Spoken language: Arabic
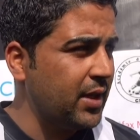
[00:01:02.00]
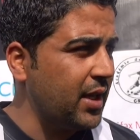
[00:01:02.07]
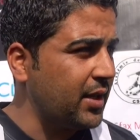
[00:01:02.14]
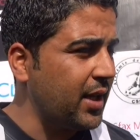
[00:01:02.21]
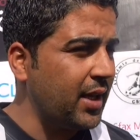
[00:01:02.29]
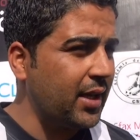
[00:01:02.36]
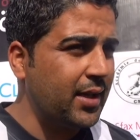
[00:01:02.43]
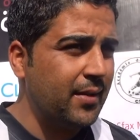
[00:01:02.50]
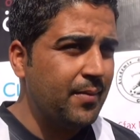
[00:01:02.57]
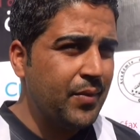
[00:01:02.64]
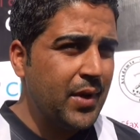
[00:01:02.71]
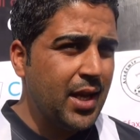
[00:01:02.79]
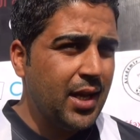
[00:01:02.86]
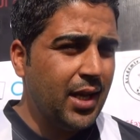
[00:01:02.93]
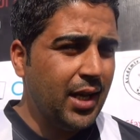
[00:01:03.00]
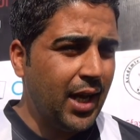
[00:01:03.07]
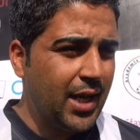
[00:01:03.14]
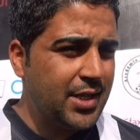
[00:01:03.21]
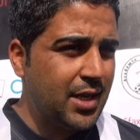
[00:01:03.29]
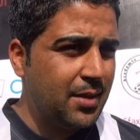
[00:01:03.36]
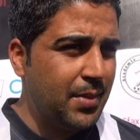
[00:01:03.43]
لين اتاك
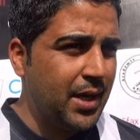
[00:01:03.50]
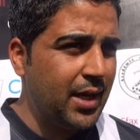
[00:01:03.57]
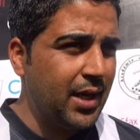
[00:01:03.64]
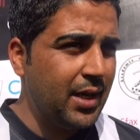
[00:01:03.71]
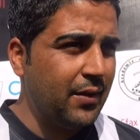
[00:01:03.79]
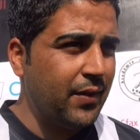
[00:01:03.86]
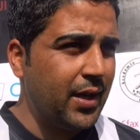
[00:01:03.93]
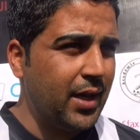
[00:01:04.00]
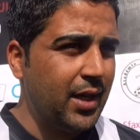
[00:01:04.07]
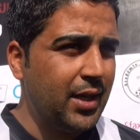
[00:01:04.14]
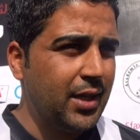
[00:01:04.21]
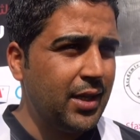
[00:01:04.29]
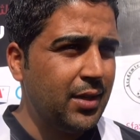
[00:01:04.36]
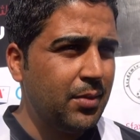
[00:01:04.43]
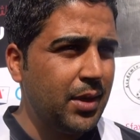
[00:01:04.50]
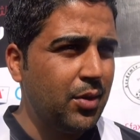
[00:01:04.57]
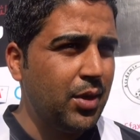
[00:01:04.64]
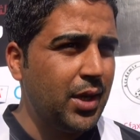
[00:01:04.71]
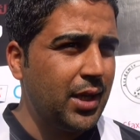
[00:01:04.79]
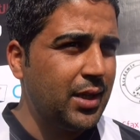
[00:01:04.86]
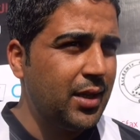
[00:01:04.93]
الحاجه الباهيه اللي فيها اللي هما
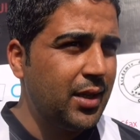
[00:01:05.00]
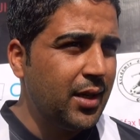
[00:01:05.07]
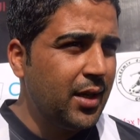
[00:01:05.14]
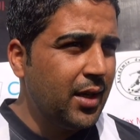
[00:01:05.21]
الاولاد